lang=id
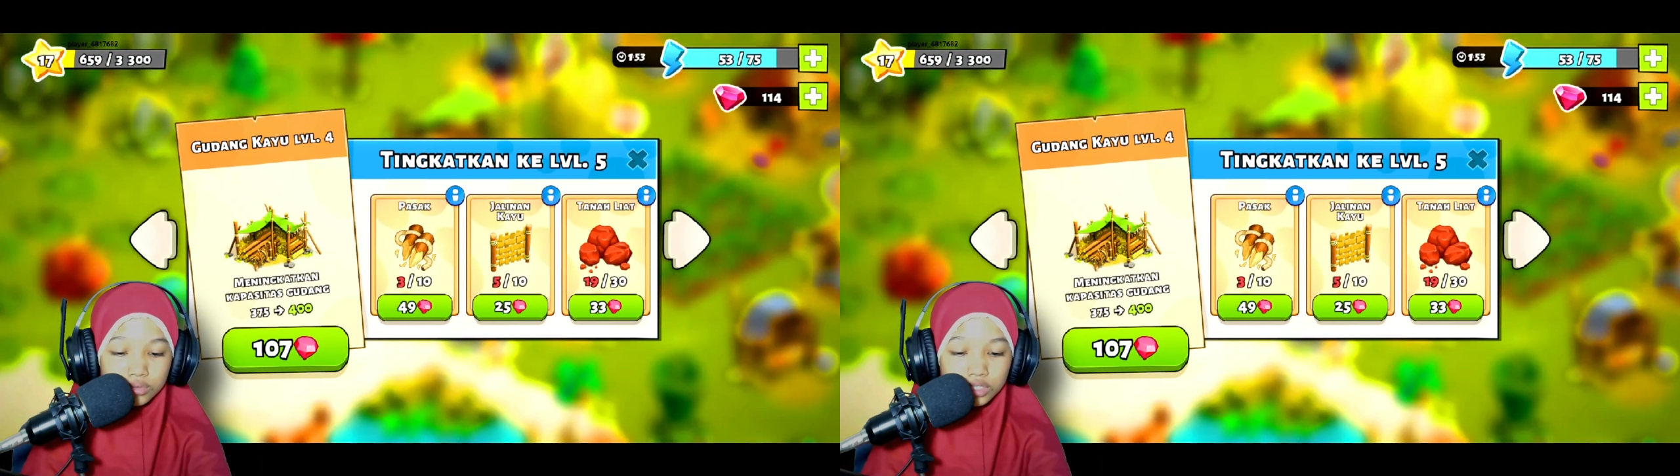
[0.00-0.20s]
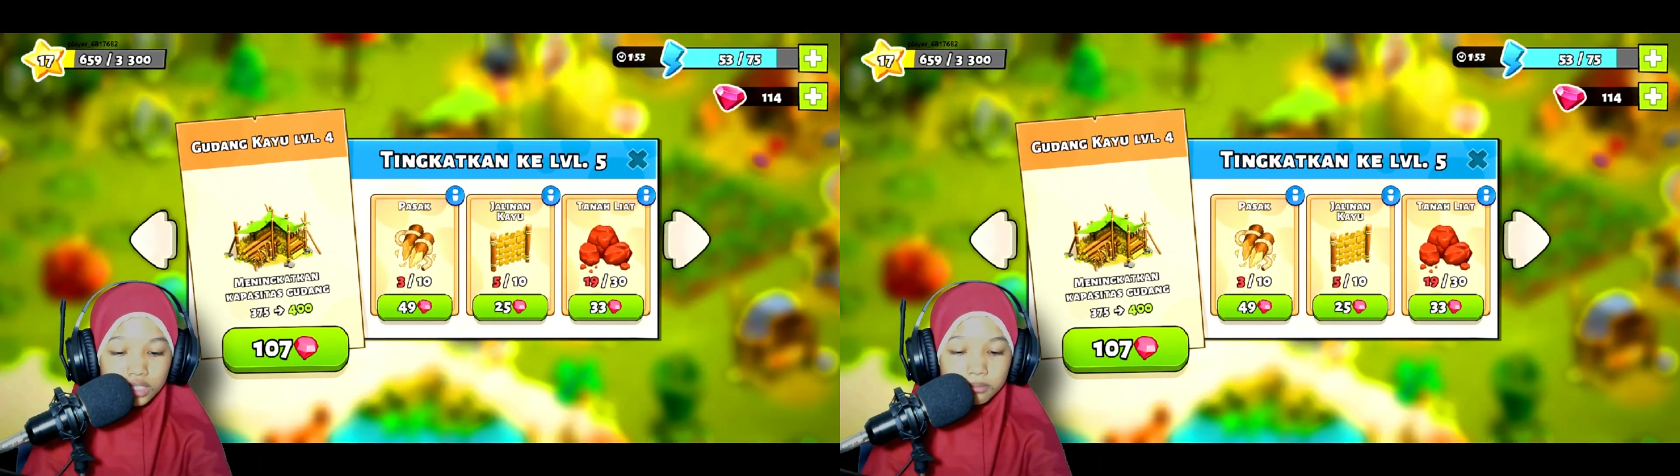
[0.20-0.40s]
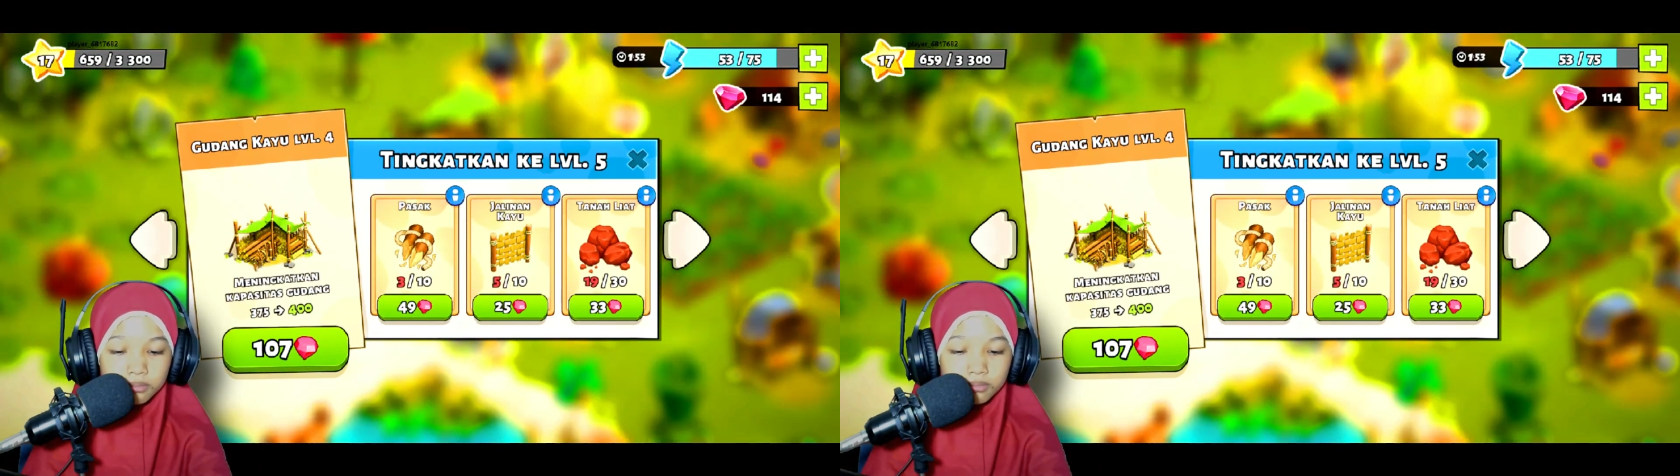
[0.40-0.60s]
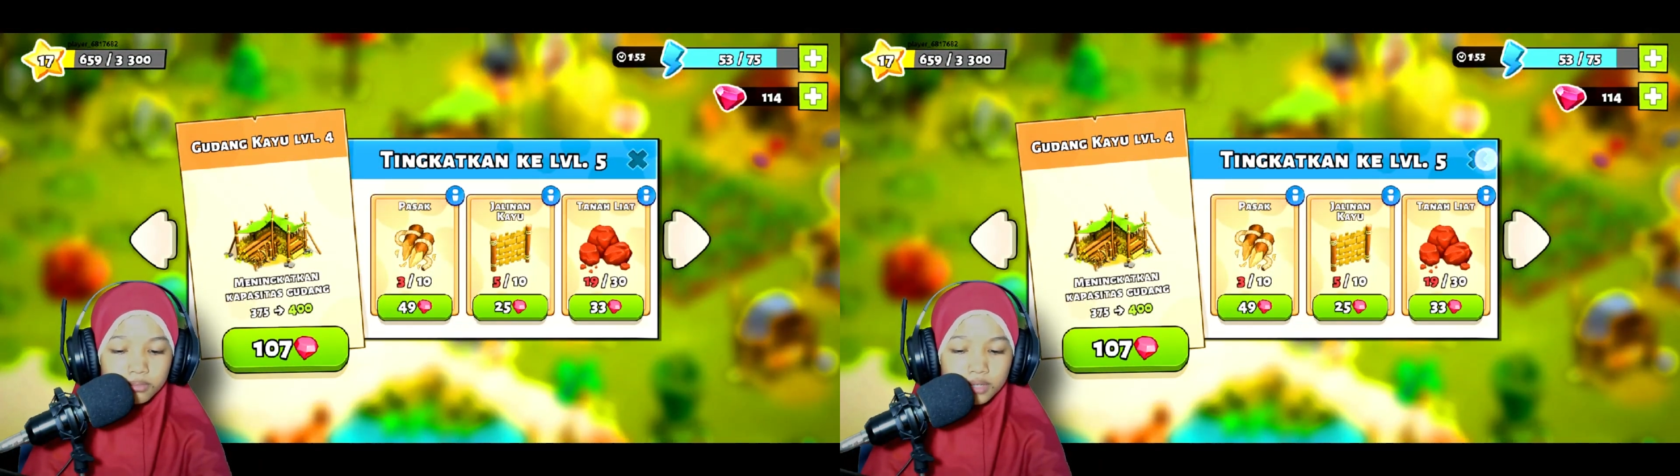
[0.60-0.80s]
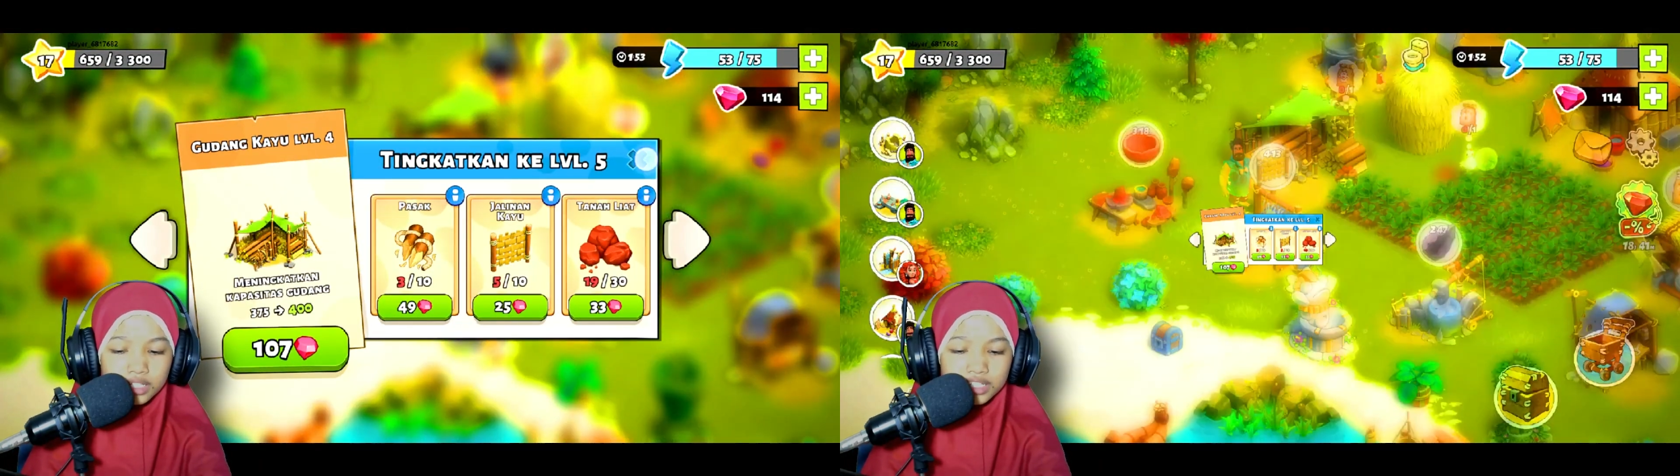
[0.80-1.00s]

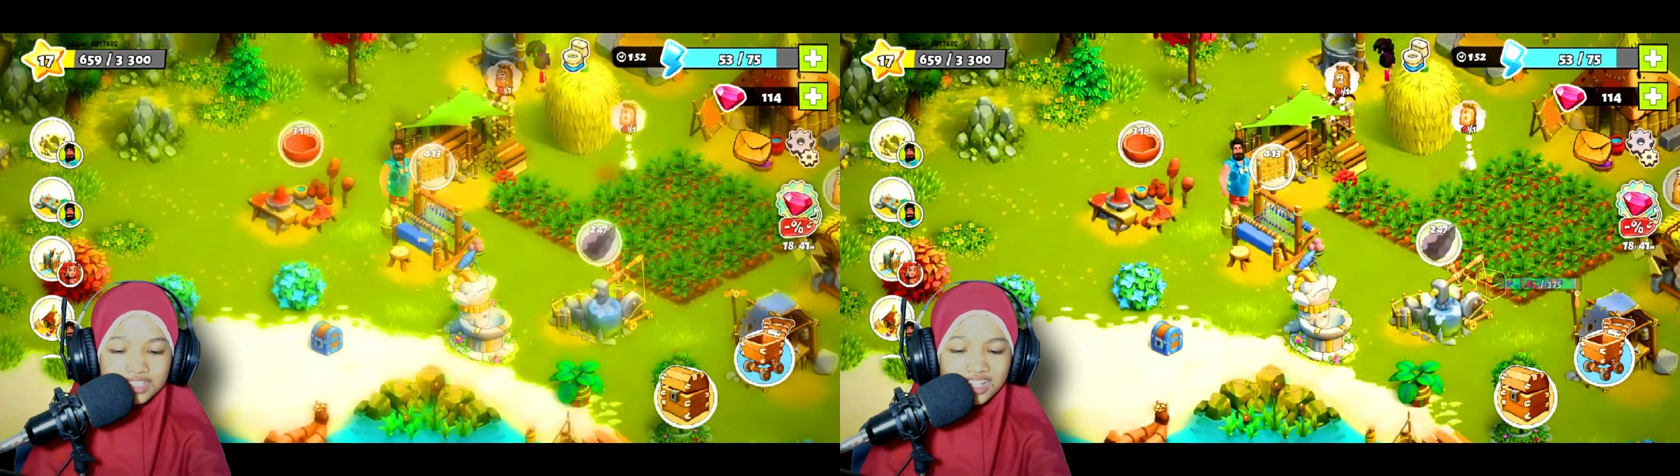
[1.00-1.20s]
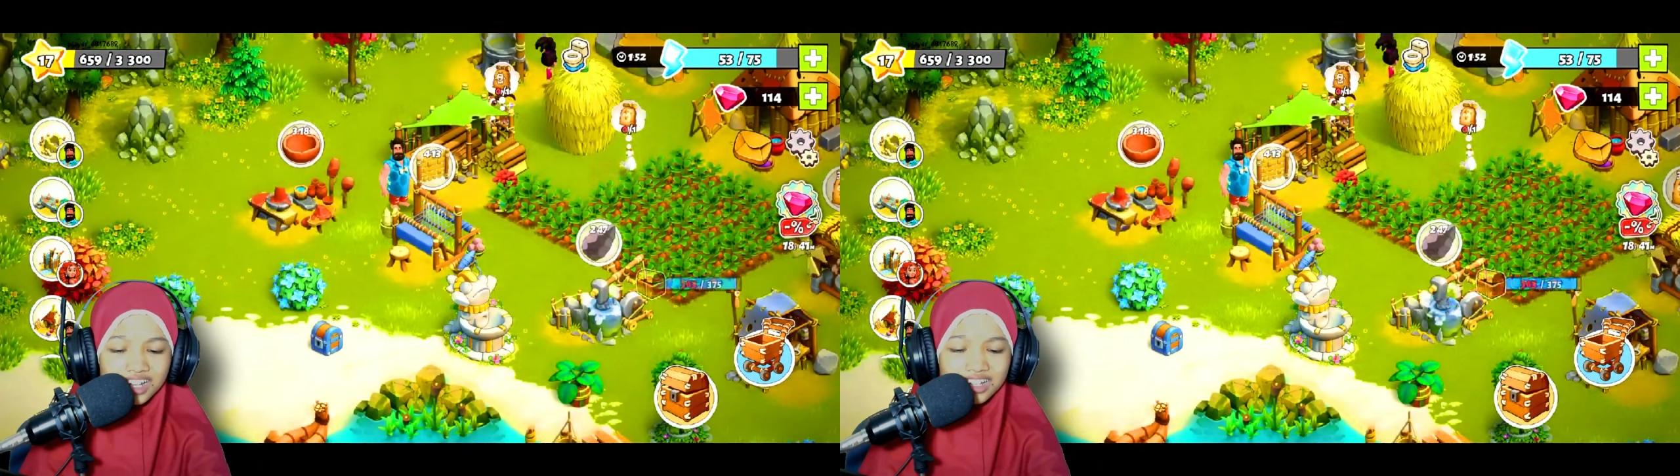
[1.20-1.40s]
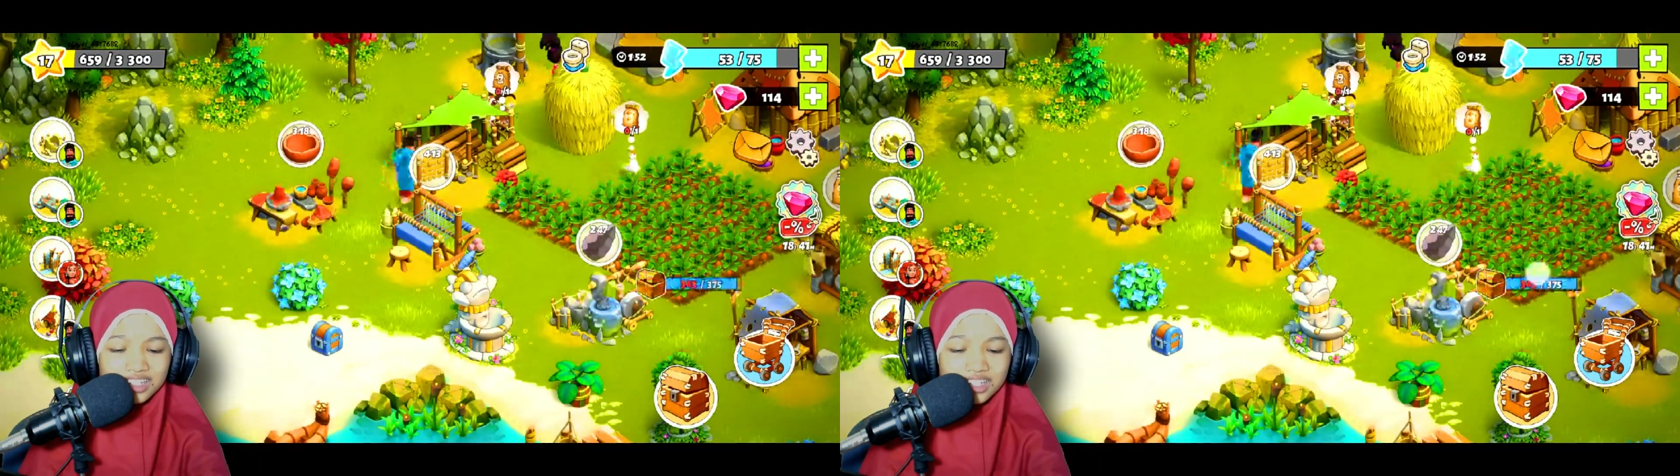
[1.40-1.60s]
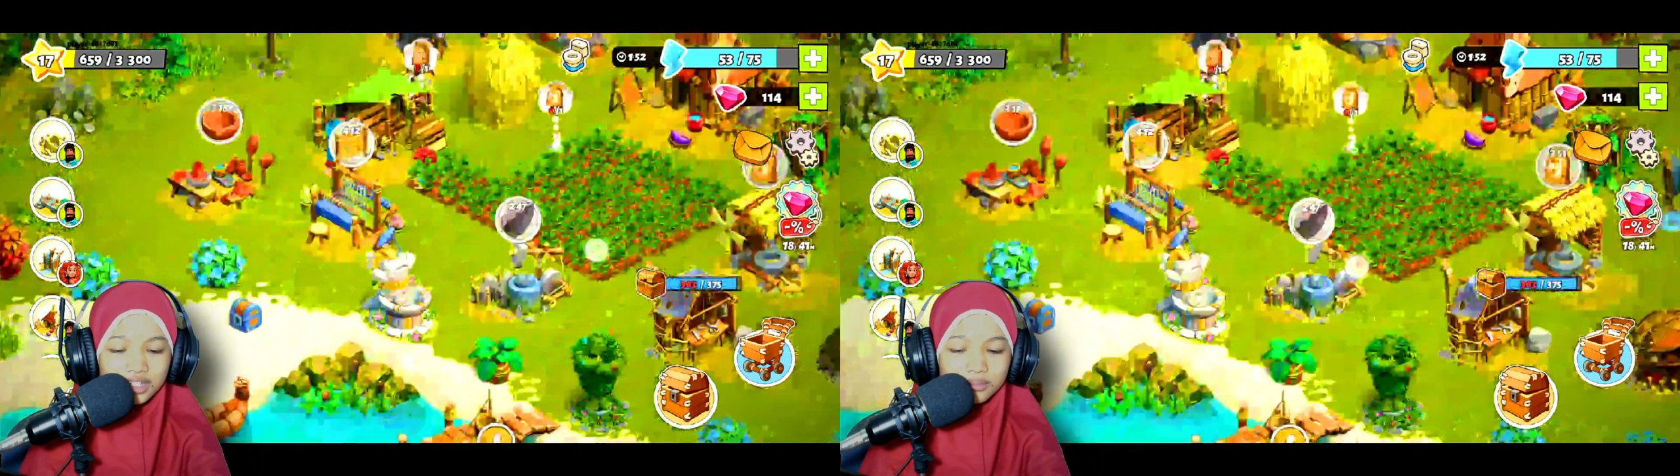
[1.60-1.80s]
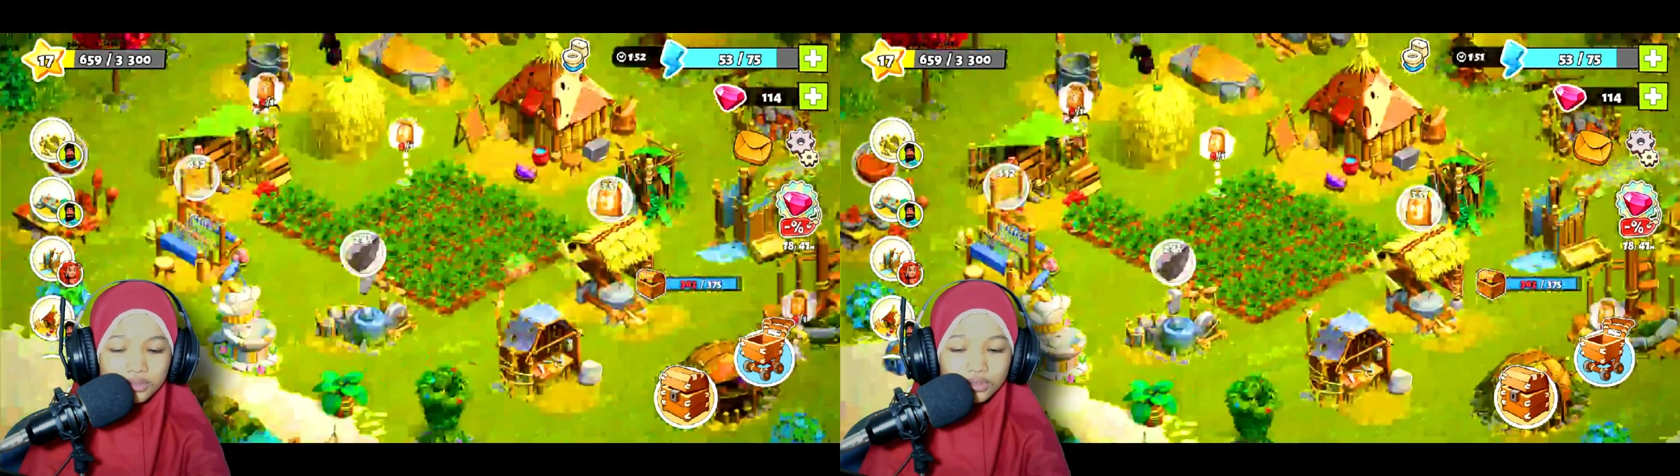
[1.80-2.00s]
Ini banyak sekali
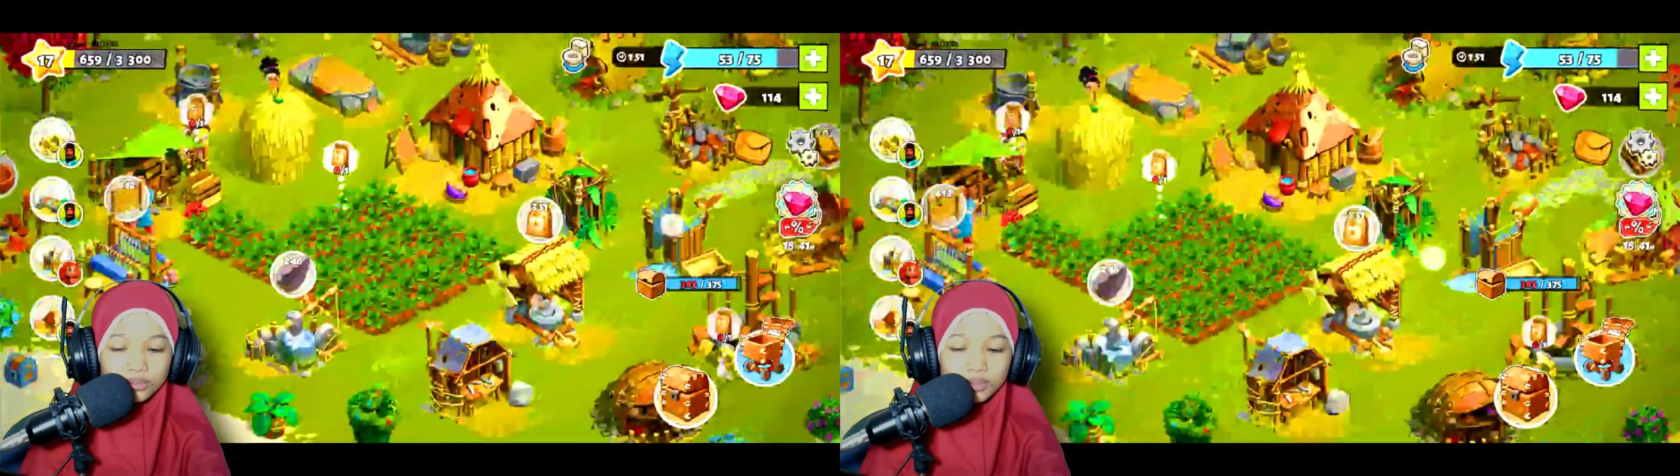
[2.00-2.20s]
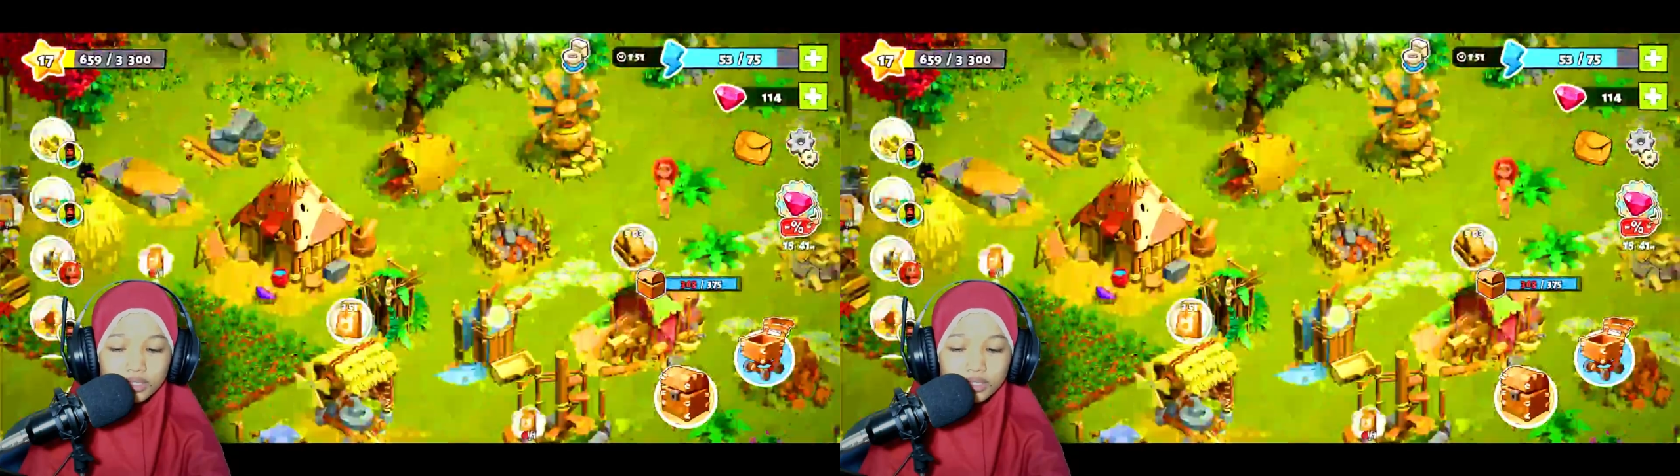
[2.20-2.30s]
ya yang butuh